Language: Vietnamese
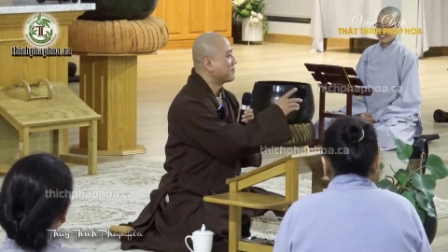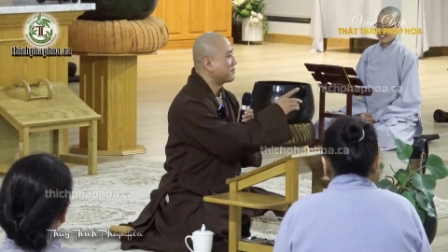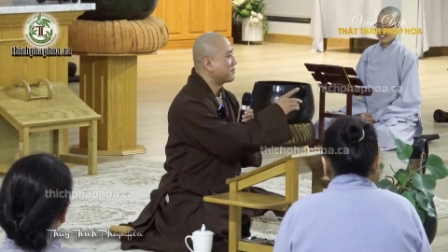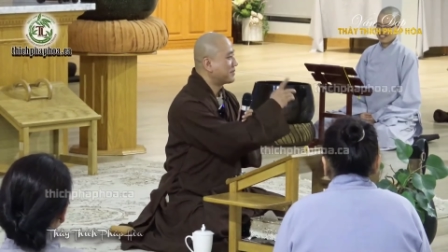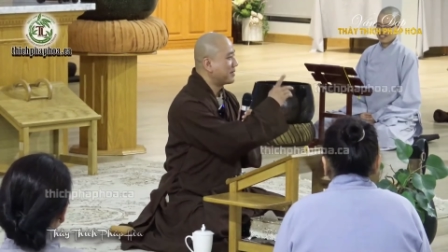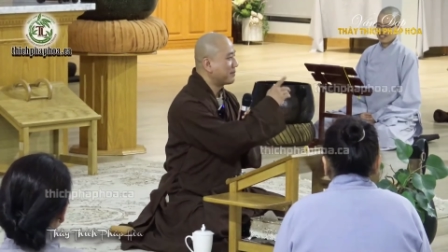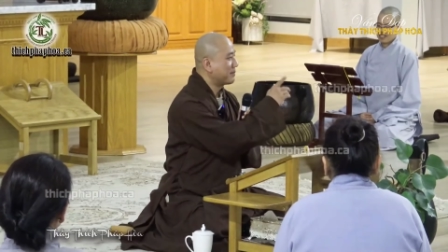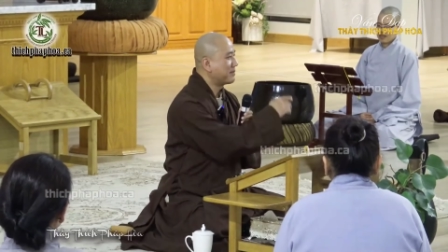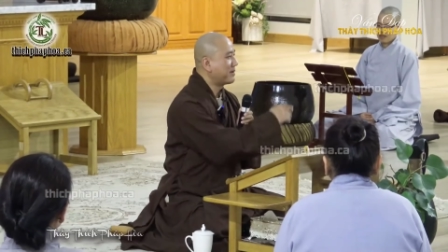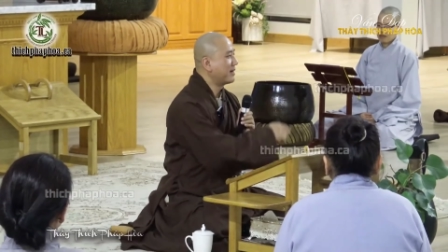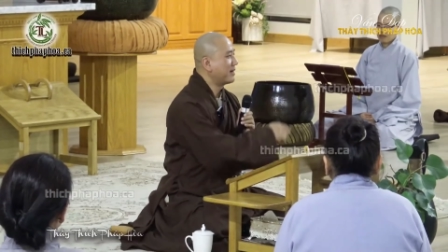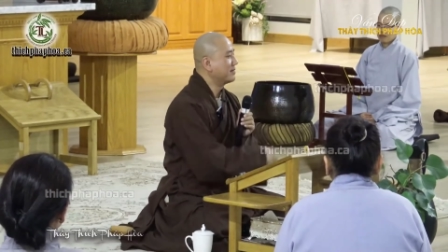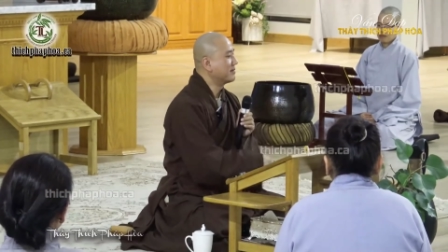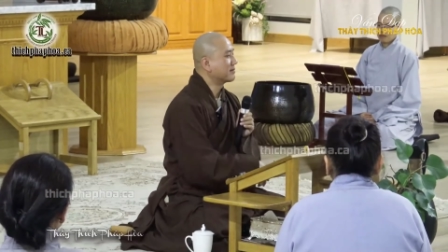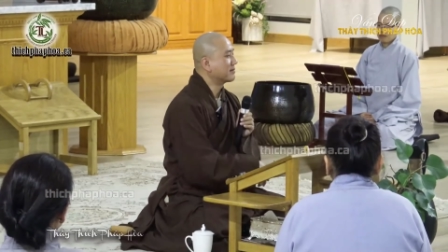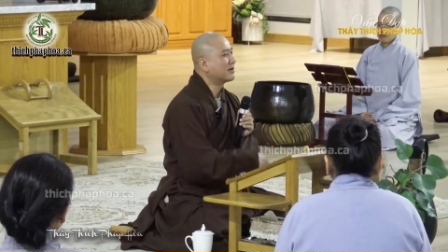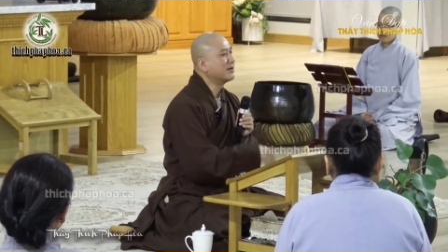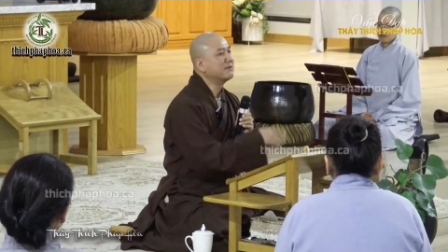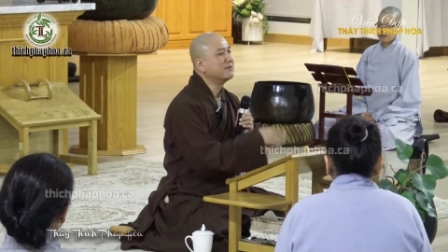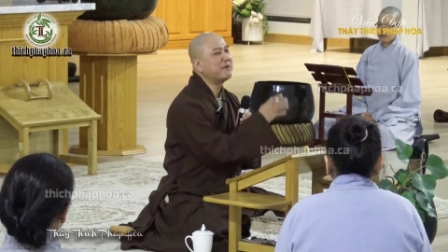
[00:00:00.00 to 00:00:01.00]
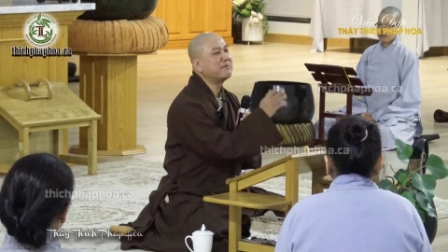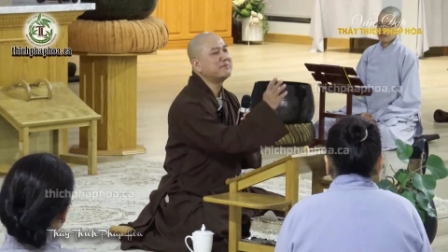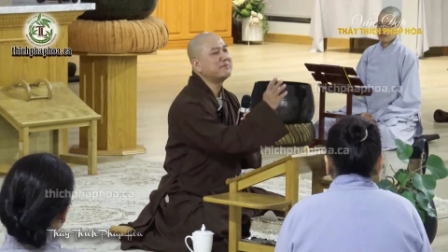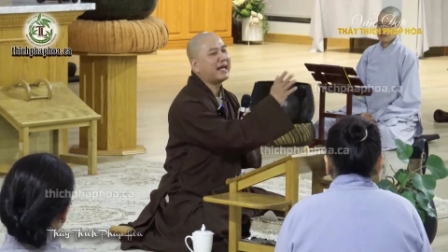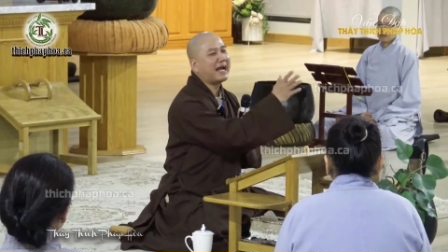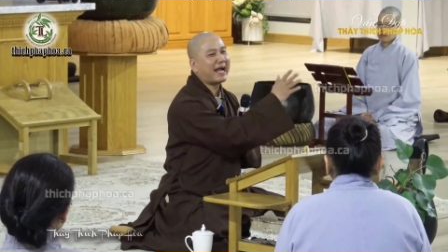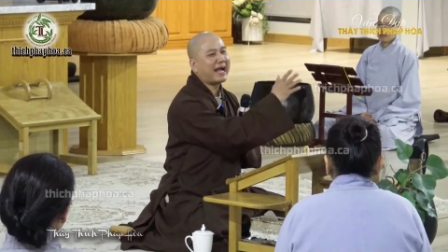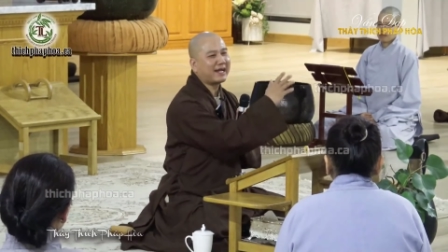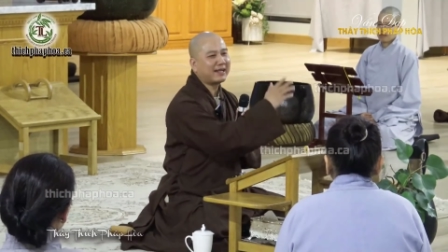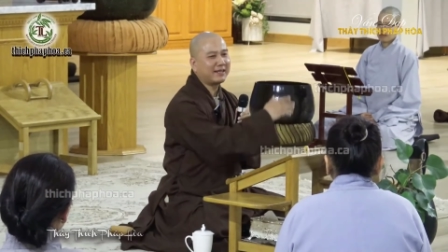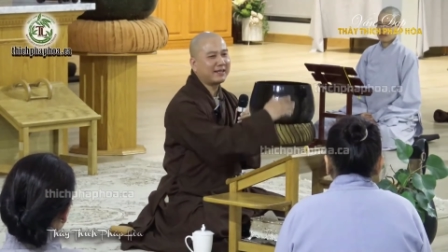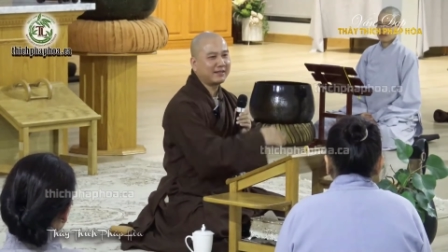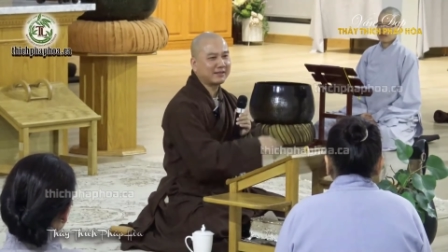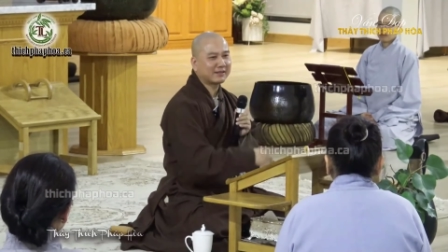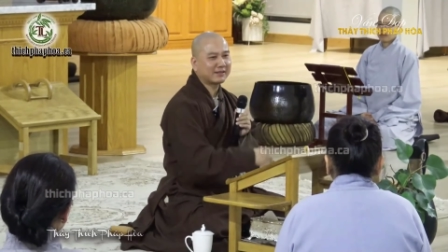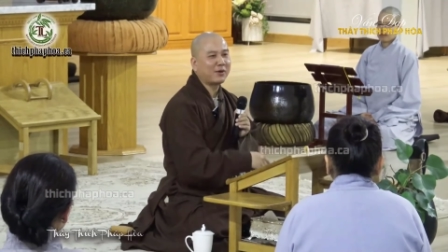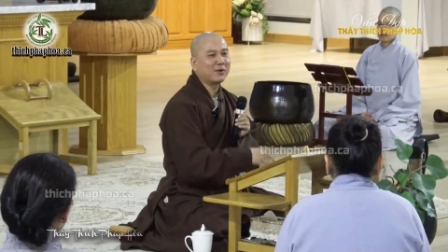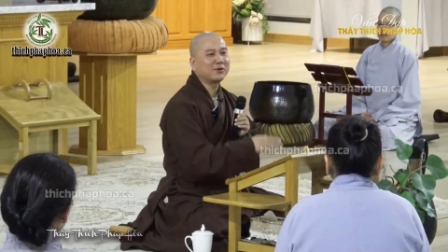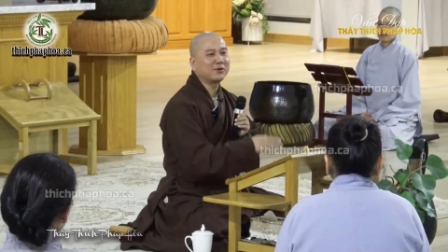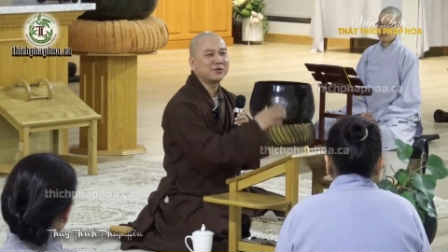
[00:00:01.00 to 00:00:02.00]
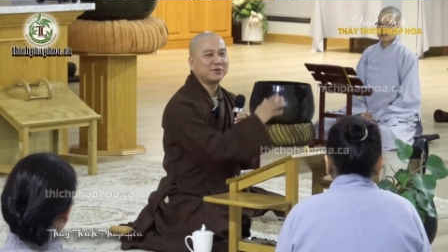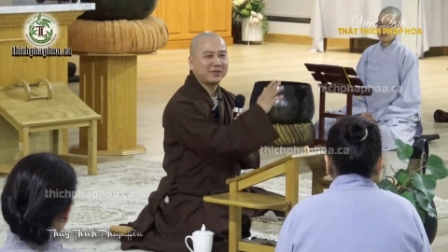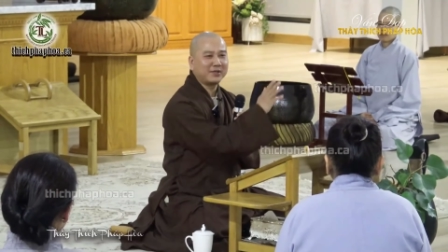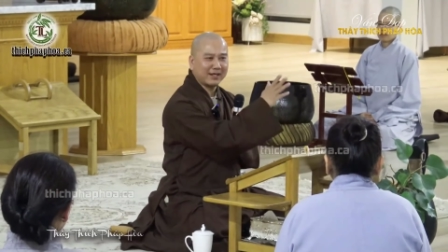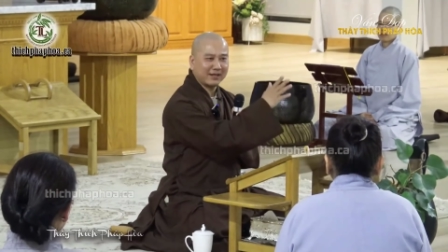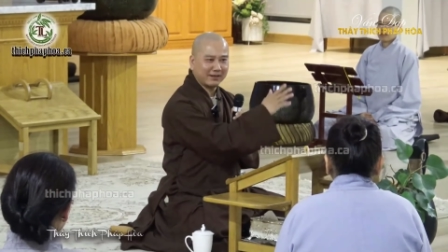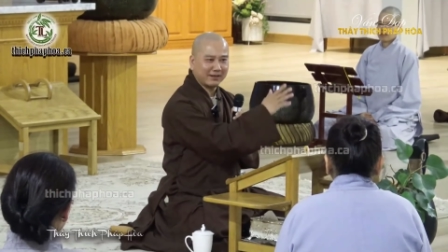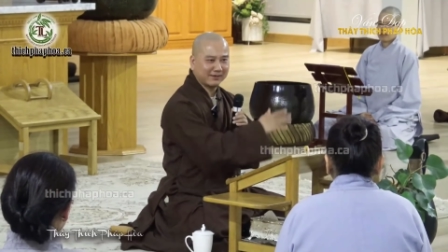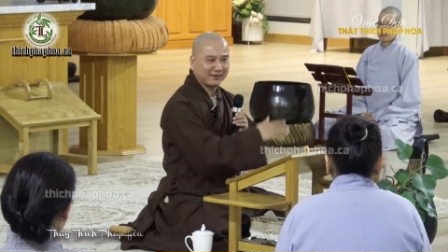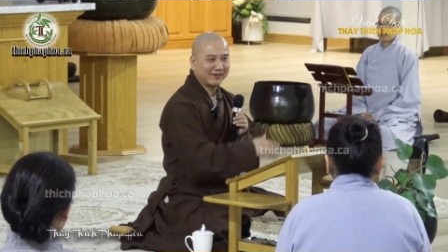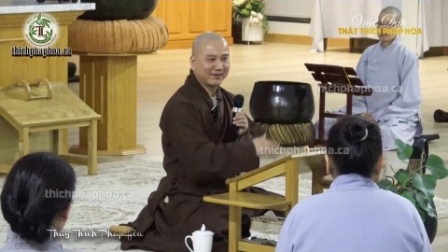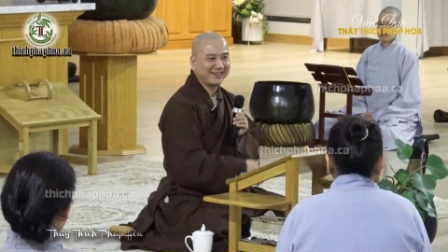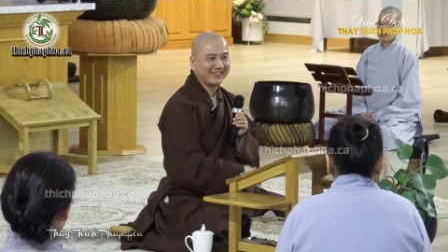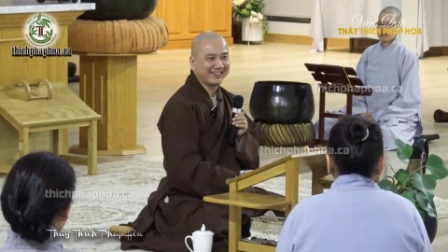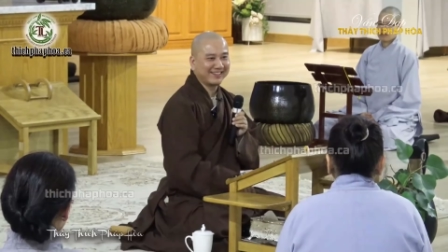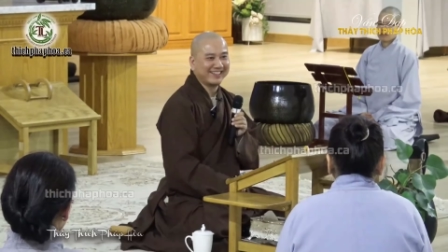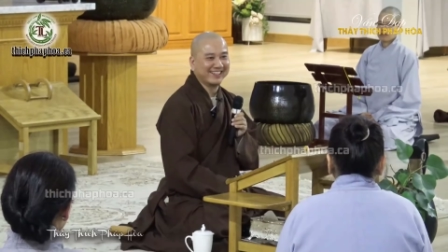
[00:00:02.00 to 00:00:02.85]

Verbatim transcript: Chụp hình, cứ bấm đại đi, tối tôi về lựa.